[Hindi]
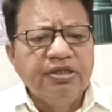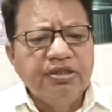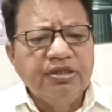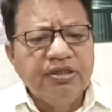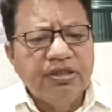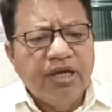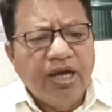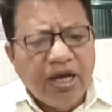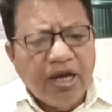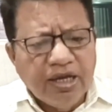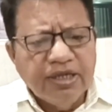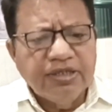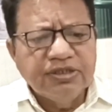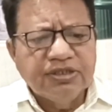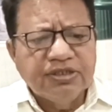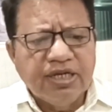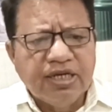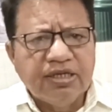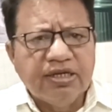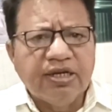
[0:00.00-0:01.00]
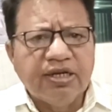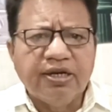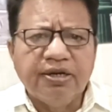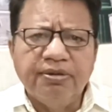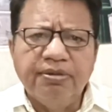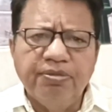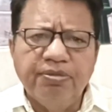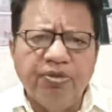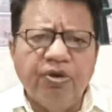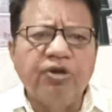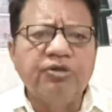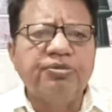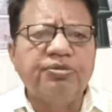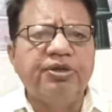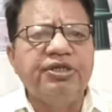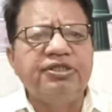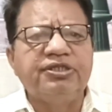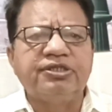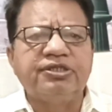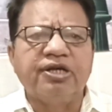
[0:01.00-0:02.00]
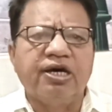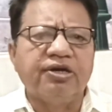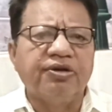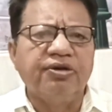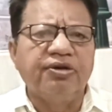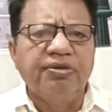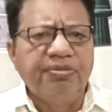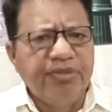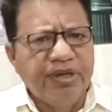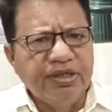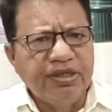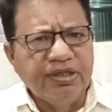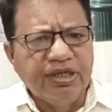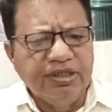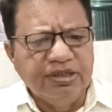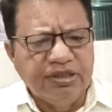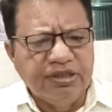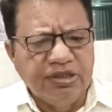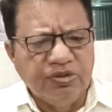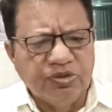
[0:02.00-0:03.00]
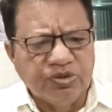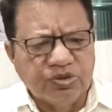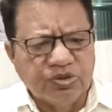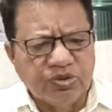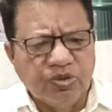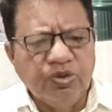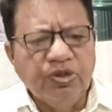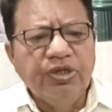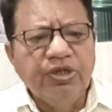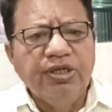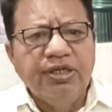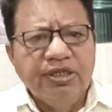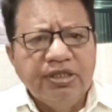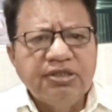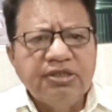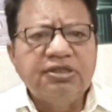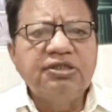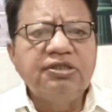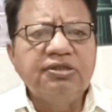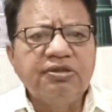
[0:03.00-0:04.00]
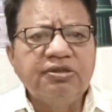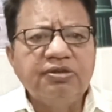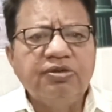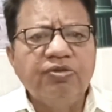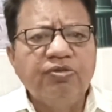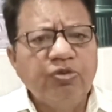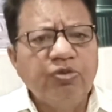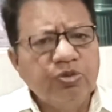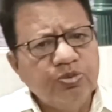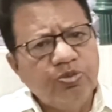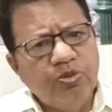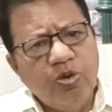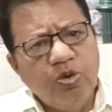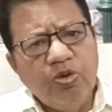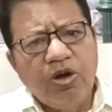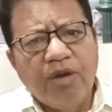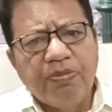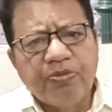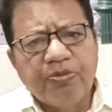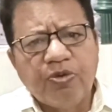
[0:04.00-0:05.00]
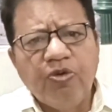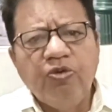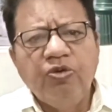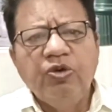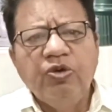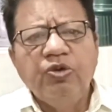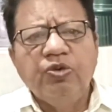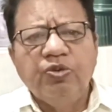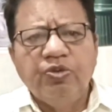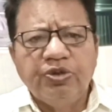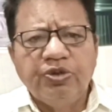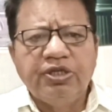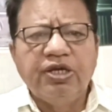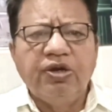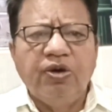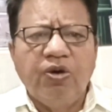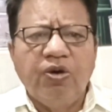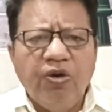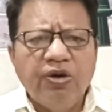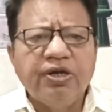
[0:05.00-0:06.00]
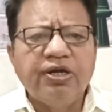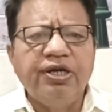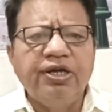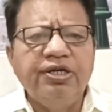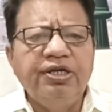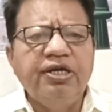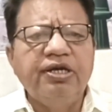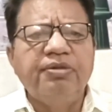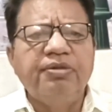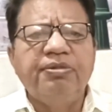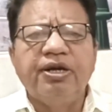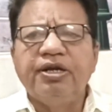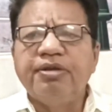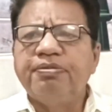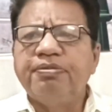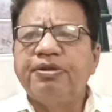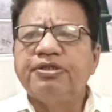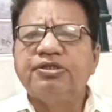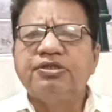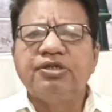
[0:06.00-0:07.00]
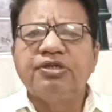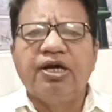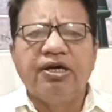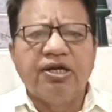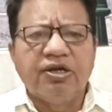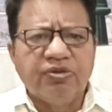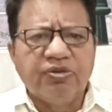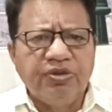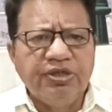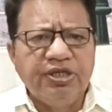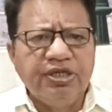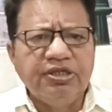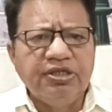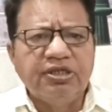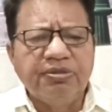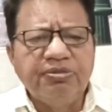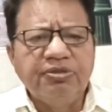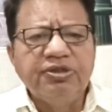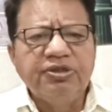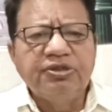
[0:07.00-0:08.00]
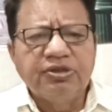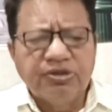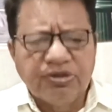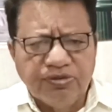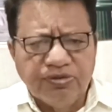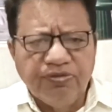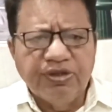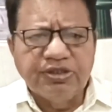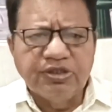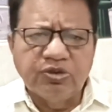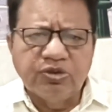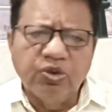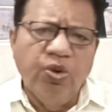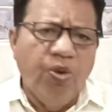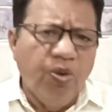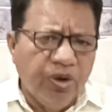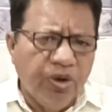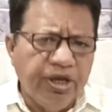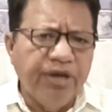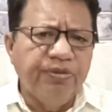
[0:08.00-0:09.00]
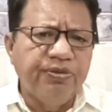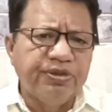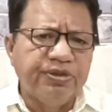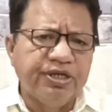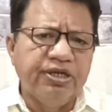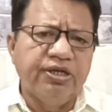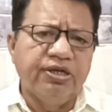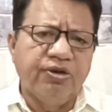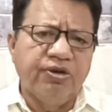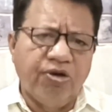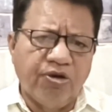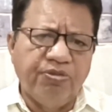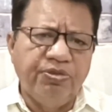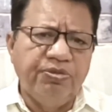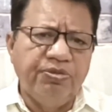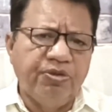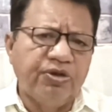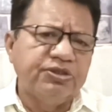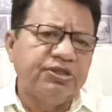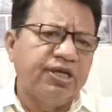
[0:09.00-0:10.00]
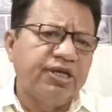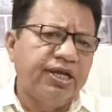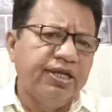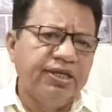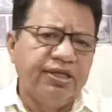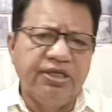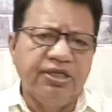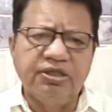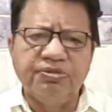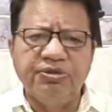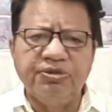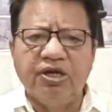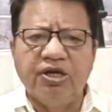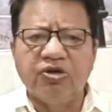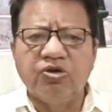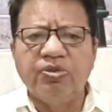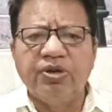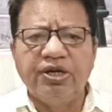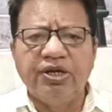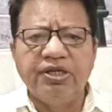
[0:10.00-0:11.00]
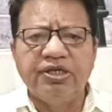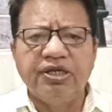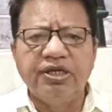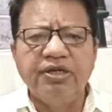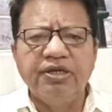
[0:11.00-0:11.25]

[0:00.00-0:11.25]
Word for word: आगे चलकर बहुत बड़ी स्टार बन गई थी दोस्तों इस वो आपको उनके और अन्य हमारे पास अगर कोई गीत हम वैसे तो होंगे उनके और भी बहुत सारे गीत मीना कुमारी के